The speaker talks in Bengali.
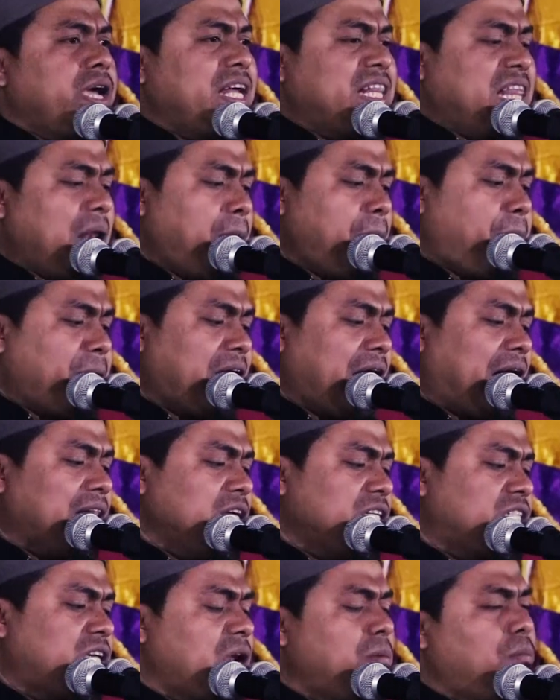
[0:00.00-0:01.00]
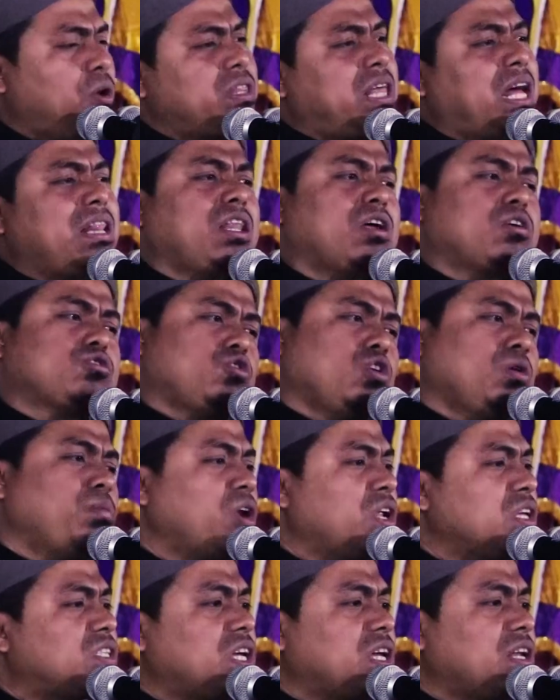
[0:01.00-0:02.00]
এদের ব্যাপারে হাদিসের মধ্যে আল্লাহ রসুল
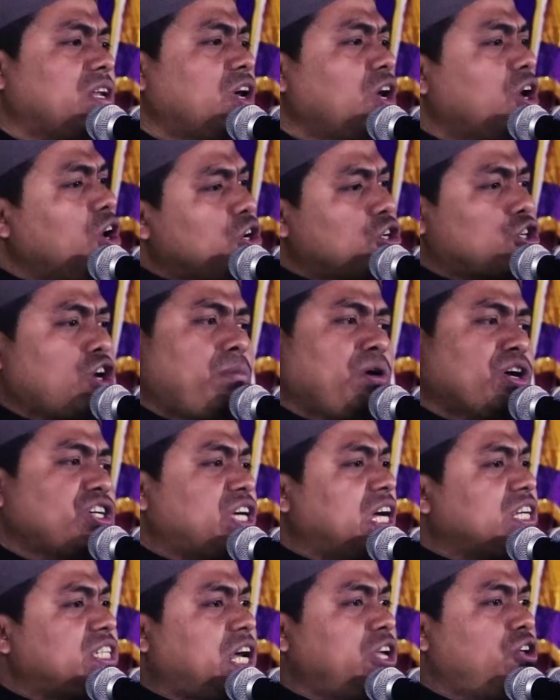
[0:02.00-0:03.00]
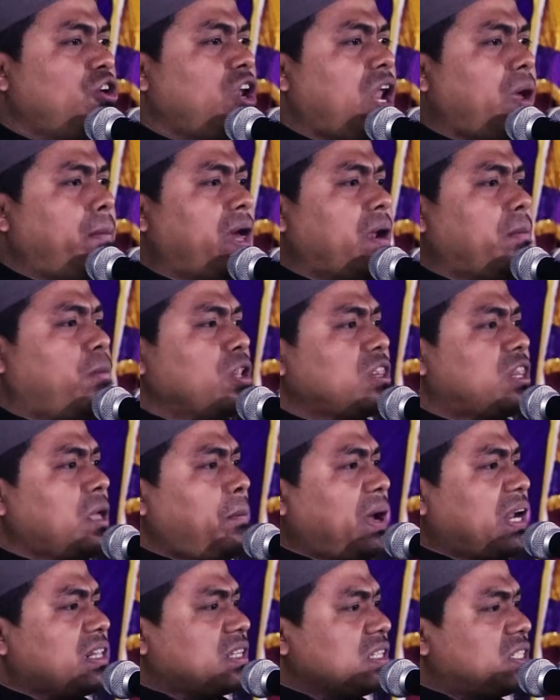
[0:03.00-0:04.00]
বলেছেন সময় শেষ এই জন্য আমি আর বলতে
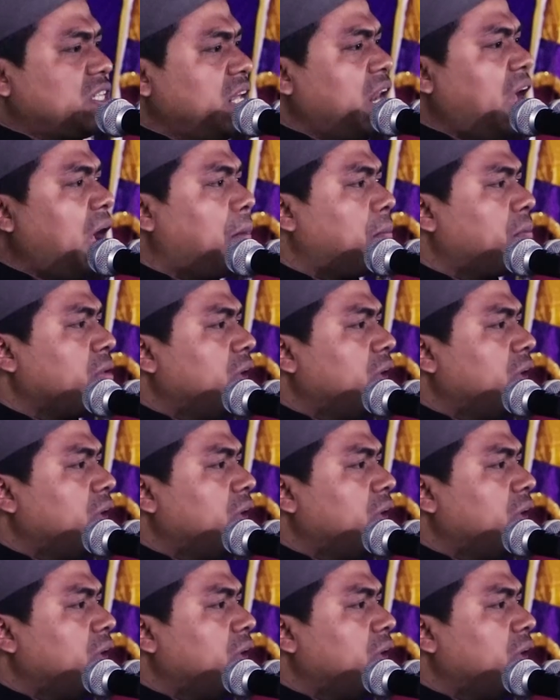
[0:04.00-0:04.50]
পারতেছি না